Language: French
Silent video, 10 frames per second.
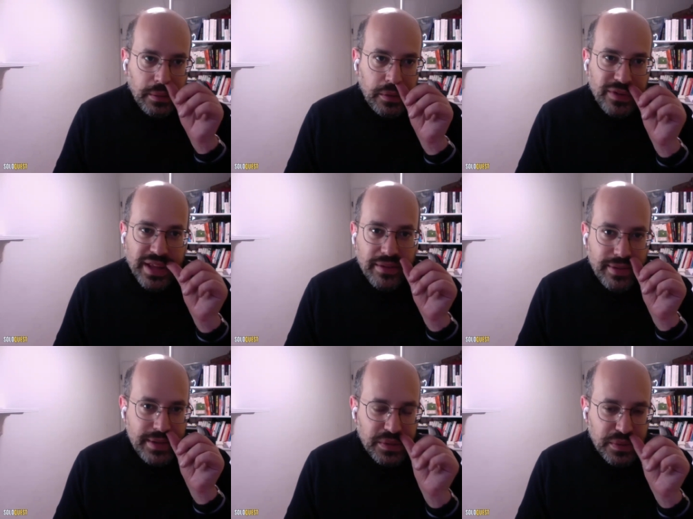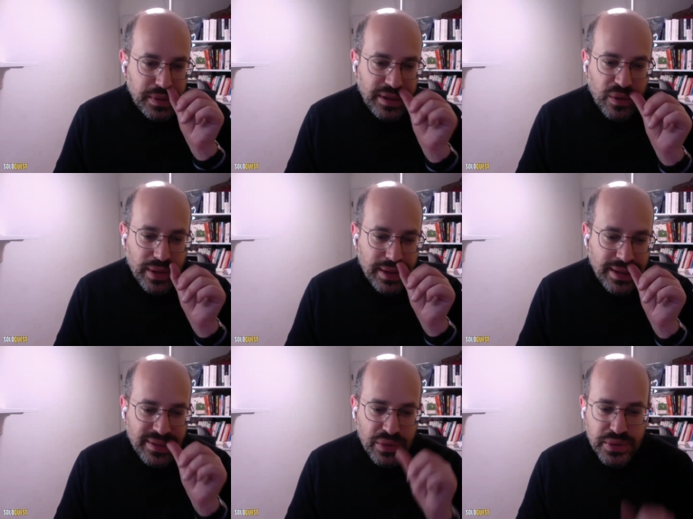Donc je vais travailler surtout sur des requêtes
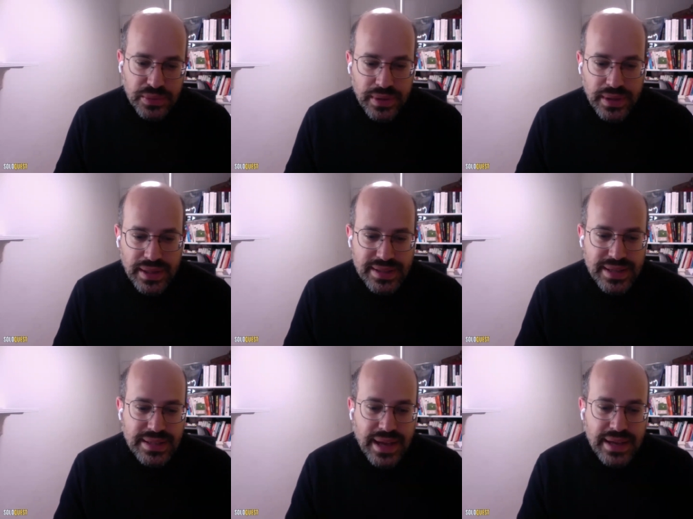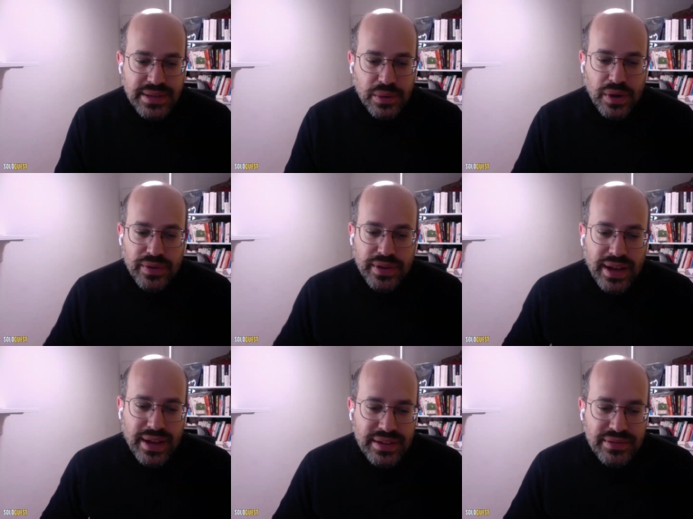d'intention. Ça, ça reste, on va
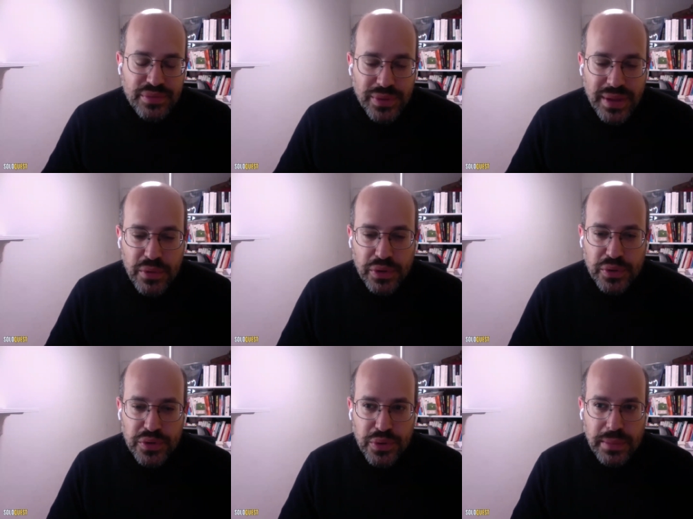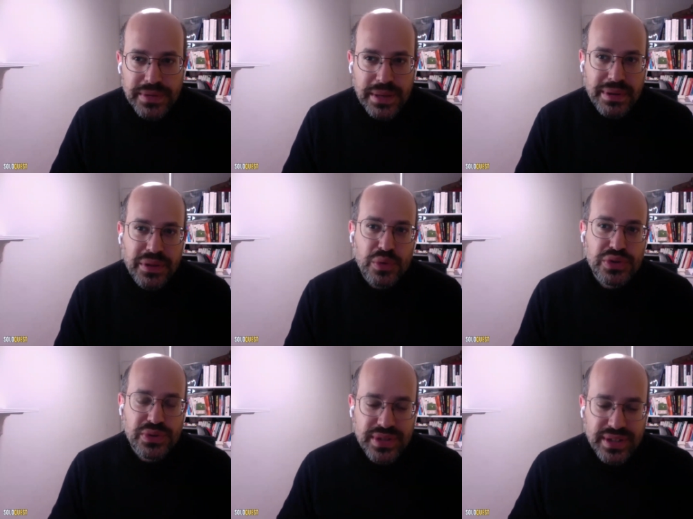dire, un des fondamentaux du web. Ça n'a pas trop
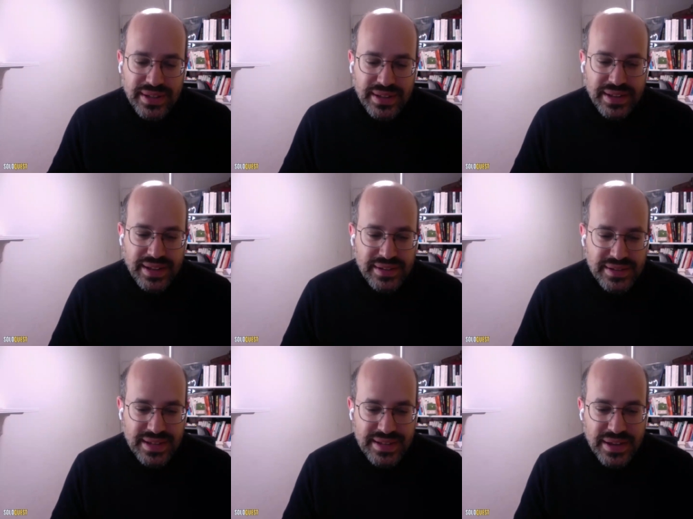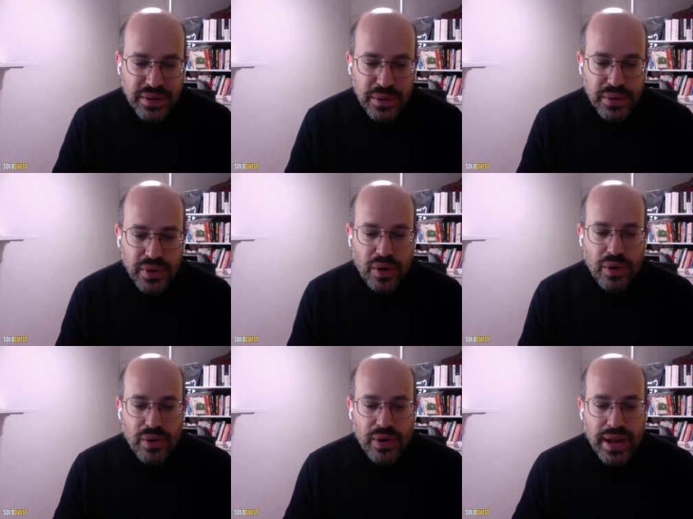changé. C'est-à-dire que
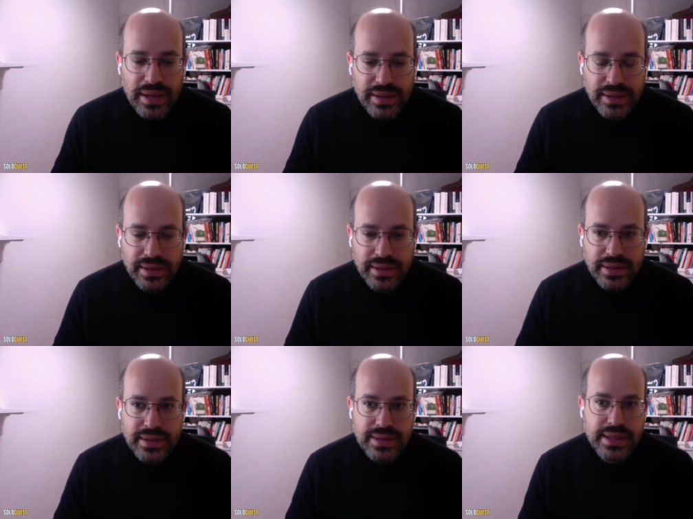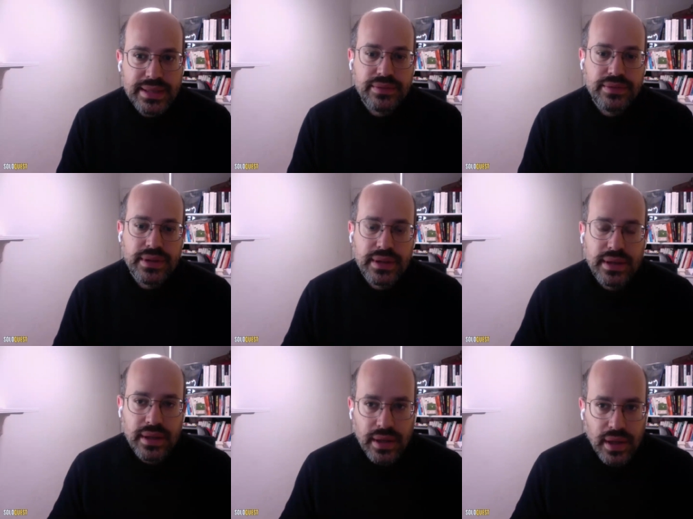en réalité, tu as des
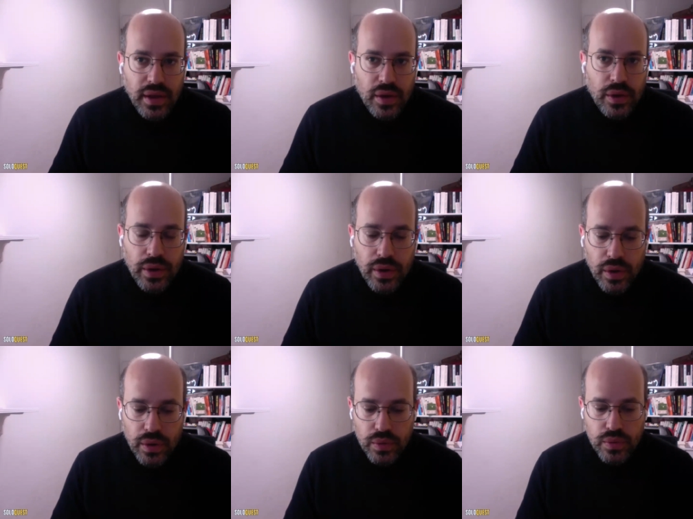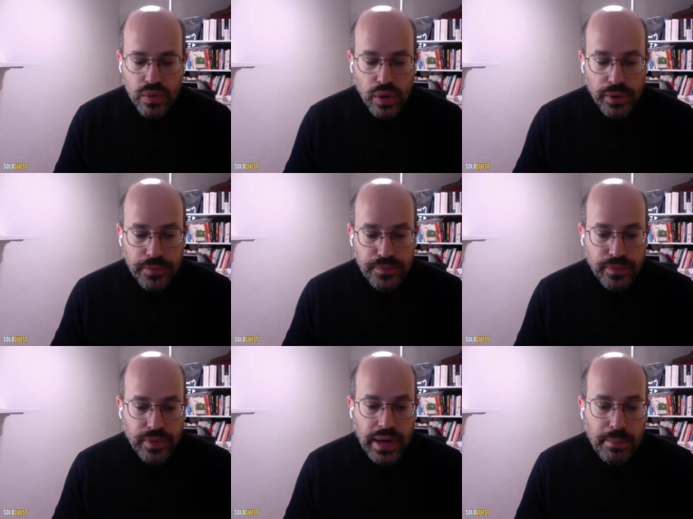activités euh, où euh,
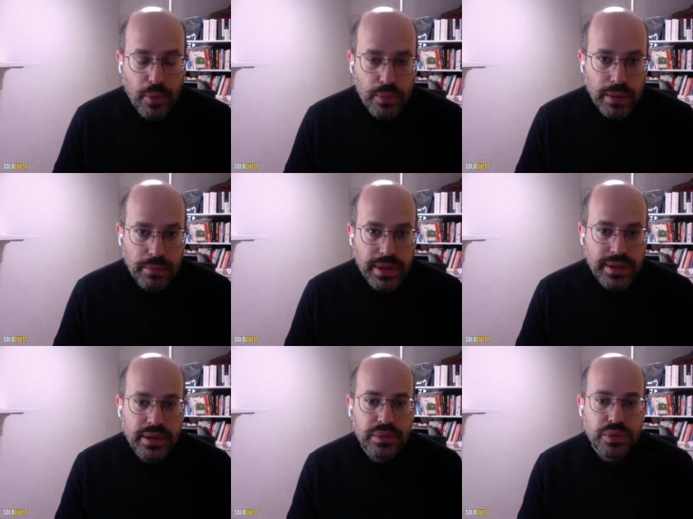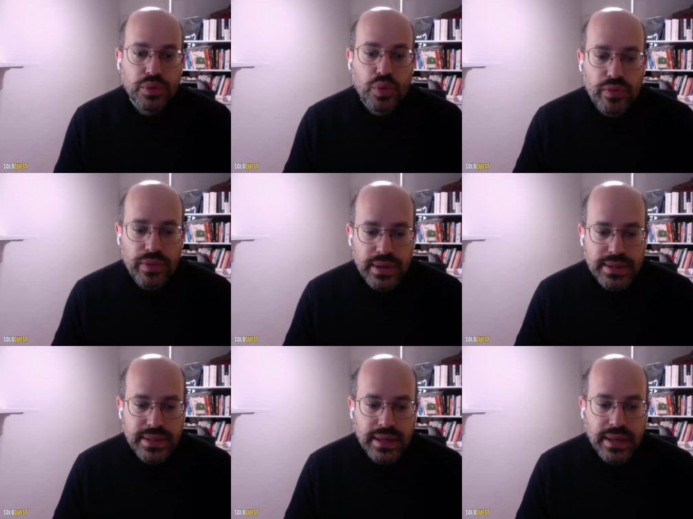la première manière de te trouver,
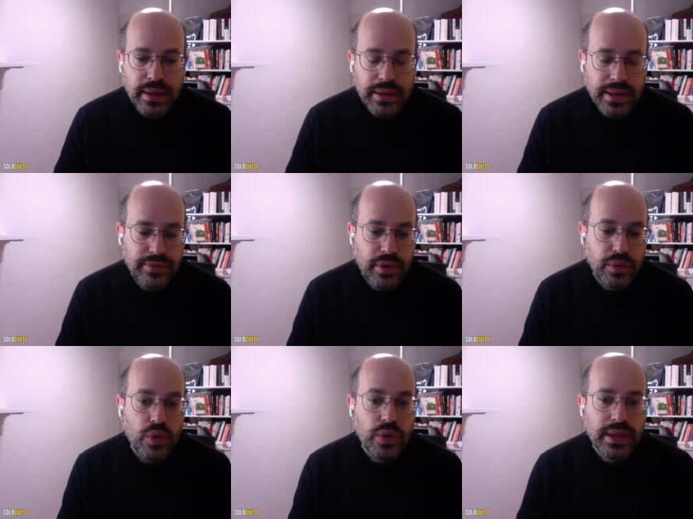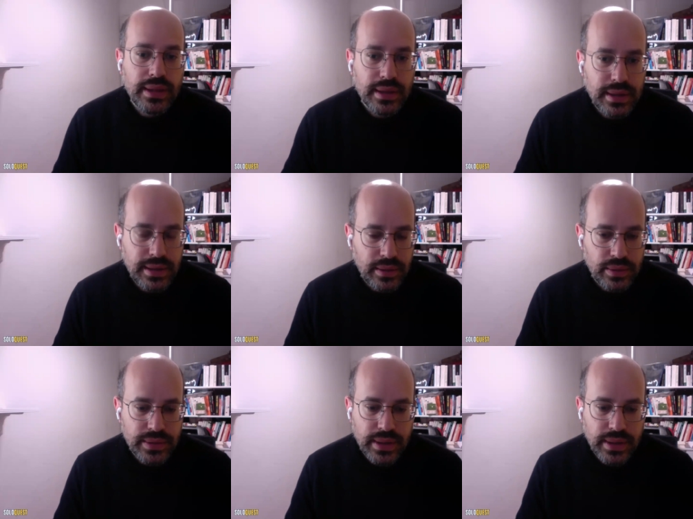c'est à, travers une requête d'un client.